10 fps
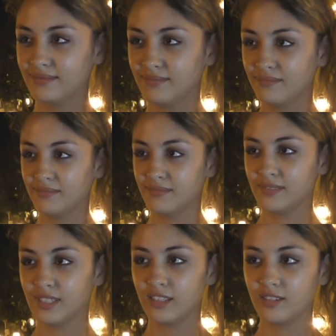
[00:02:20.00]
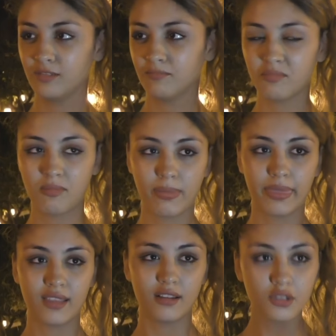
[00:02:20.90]
انت قلتها ولا امك
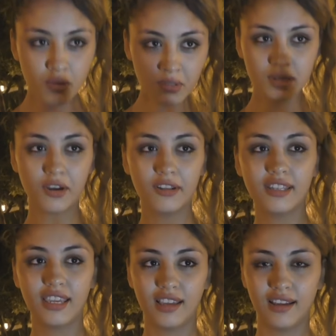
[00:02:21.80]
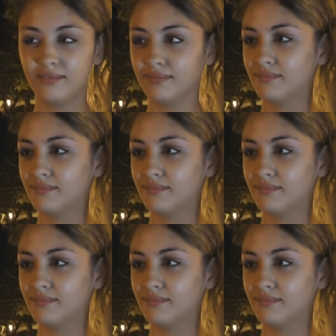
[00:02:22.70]
قالت الزوز قلناها